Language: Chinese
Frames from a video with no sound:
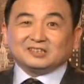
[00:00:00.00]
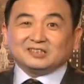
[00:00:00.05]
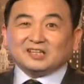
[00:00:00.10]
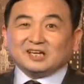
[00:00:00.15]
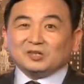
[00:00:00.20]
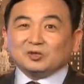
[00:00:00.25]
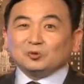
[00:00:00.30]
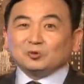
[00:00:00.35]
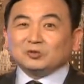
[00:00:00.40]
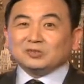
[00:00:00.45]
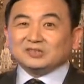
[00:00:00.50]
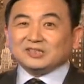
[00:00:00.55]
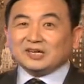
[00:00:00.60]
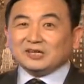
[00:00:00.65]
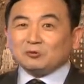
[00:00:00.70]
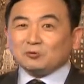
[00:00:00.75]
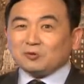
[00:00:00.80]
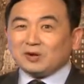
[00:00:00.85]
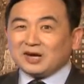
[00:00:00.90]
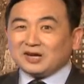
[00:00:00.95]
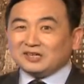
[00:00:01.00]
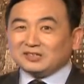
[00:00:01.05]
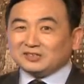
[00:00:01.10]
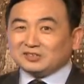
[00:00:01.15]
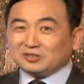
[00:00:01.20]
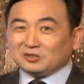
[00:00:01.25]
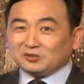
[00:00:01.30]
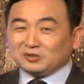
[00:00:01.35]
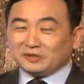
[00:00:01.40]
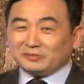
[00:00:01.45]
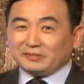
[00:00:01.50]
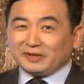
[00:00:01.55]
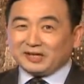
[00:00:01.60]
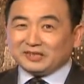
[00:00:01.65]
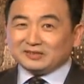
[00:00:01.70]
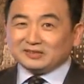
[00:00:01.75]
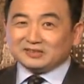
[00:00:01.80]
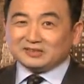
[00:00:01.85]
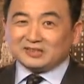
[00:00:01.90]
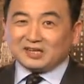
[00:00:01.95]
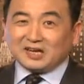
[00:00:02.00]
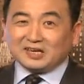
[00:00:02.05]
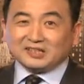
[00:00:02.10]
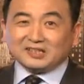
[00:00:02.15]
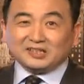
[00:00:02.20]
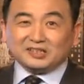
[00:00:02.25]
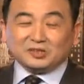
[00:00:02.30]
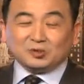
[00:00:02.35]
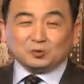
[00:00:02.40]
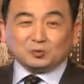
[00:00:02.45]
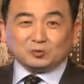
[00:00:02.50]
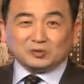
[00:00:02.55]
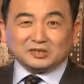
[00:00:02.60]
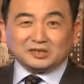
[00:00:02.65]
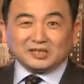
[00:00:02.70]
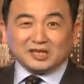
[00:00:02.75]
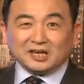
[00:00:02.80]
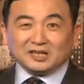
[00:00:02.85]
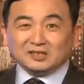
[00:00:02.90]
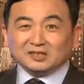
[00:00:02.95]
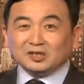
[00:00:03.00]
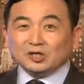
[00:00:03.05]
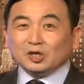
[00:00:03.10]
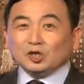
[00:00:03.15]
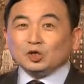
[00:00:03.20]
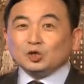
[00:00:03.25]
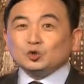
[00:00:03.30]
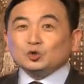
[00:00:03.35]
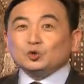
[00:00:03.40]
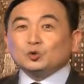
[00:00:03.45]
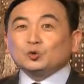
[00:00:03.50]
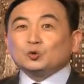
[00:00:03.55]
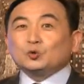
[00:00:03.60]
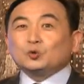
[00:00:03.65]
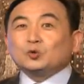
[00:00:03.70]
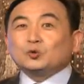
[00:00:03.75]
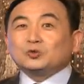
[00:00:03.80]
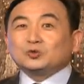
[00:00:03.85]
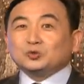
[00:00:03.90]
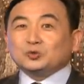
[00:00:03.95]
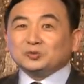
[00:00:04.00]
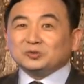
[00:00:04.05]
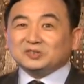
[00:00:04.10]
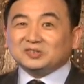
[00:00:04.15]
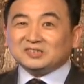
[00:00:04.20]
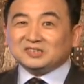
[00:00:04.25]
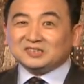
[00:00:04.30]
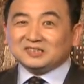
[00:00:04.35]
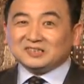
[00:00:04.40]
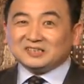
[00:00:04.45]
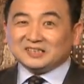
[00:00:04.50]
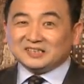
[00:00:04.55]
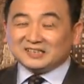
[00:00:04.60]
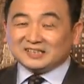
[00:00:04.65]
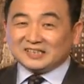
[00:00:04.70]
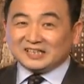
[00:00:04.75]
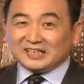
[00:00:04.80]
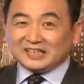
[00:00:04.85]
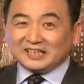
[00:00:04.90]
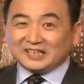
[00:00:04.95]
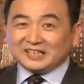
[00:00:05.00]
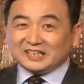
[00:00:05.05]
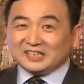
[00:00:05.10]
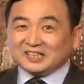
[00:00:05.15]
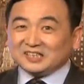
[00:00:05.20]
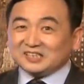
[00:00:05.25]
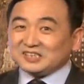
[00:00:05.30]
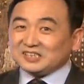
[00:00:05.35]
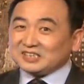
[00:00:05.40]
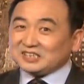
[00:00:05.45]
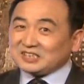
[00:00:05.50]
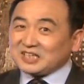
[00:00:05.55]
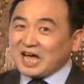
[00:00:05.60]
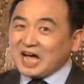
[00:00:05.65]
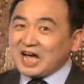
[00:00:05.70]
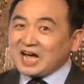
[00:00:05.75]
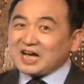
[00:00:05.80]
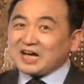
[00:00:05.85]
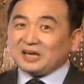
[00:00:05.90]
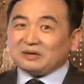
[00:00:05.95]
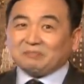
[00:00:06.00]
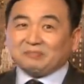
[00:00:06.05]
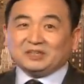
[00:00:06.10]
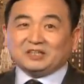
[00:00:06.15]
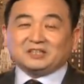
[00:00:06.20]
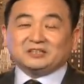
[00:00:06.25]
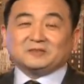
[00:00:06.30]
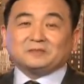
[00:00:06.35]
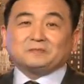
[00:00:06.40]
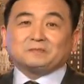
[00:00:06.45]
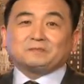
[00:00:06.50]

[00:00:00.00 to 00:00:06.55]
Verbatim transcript: 它落在坏人手里面，它可以用枪去获取自己的利益而杀害别人。